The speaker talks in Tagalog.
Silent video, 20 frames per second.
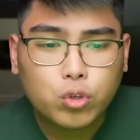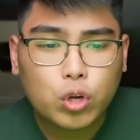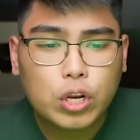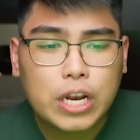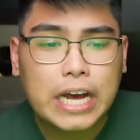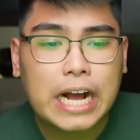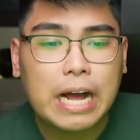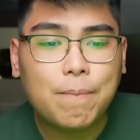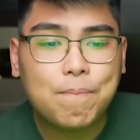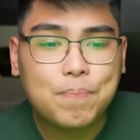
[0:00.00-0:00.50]
So
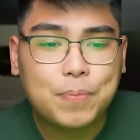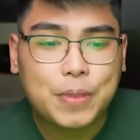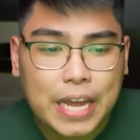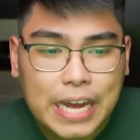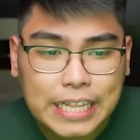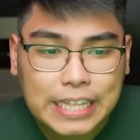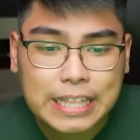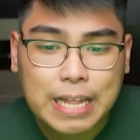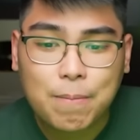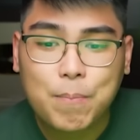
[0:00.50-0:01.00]

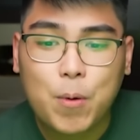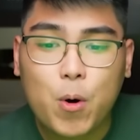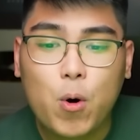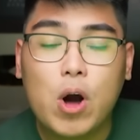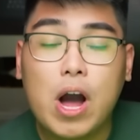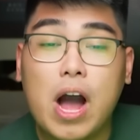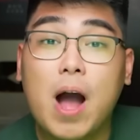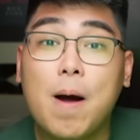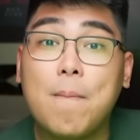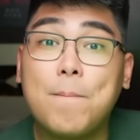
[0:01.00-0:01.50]
nag-update na
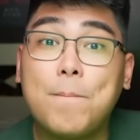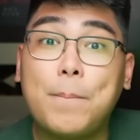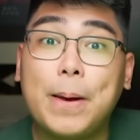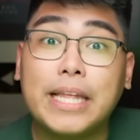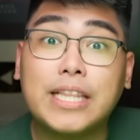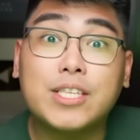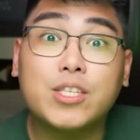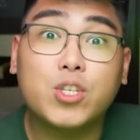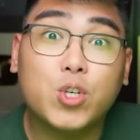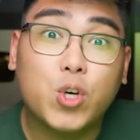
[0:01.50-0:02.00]
po ang
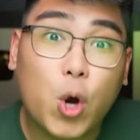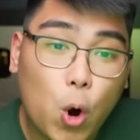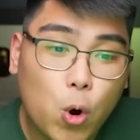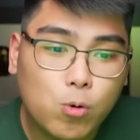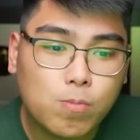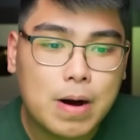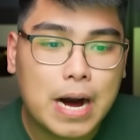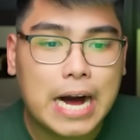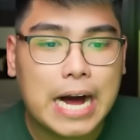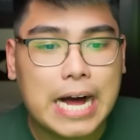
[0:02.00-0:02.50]
Bets Go
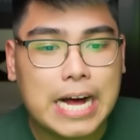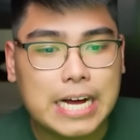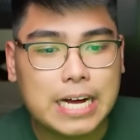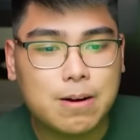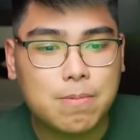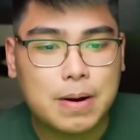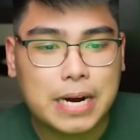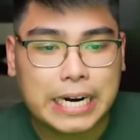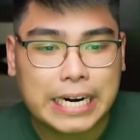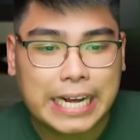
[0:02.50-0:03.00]
mga
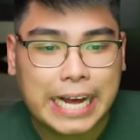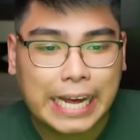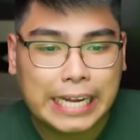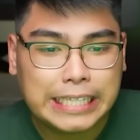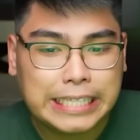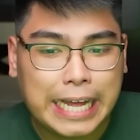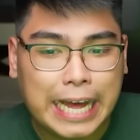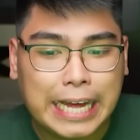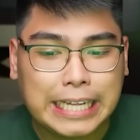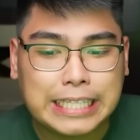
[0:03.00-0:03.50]

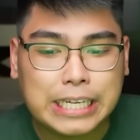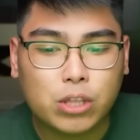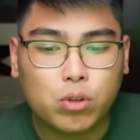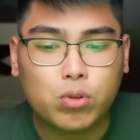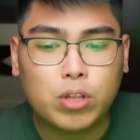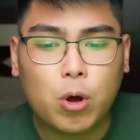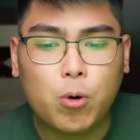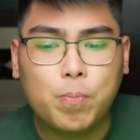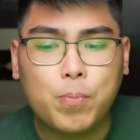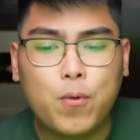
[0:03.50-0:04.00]
kabarkada at
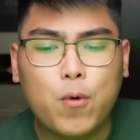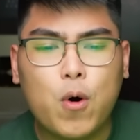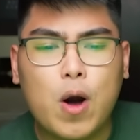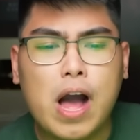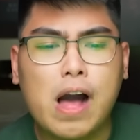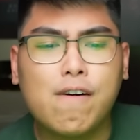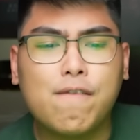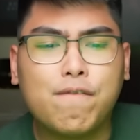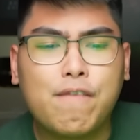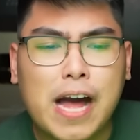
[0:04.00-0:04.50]
ito daw po
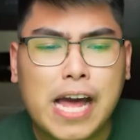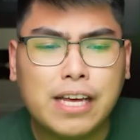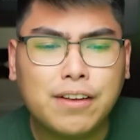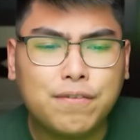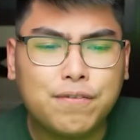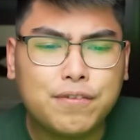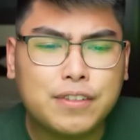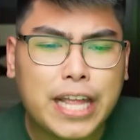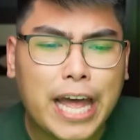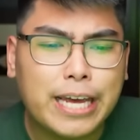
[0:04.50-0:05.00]
ang
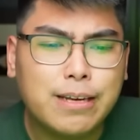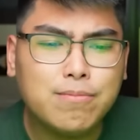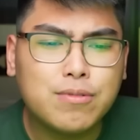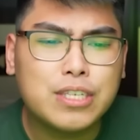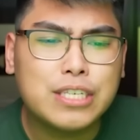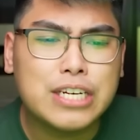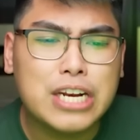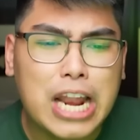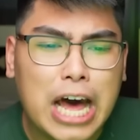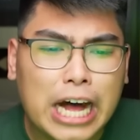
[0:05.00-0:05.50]
5
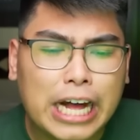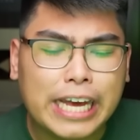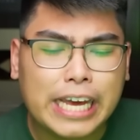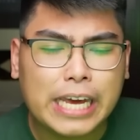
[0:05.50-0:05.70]
times luck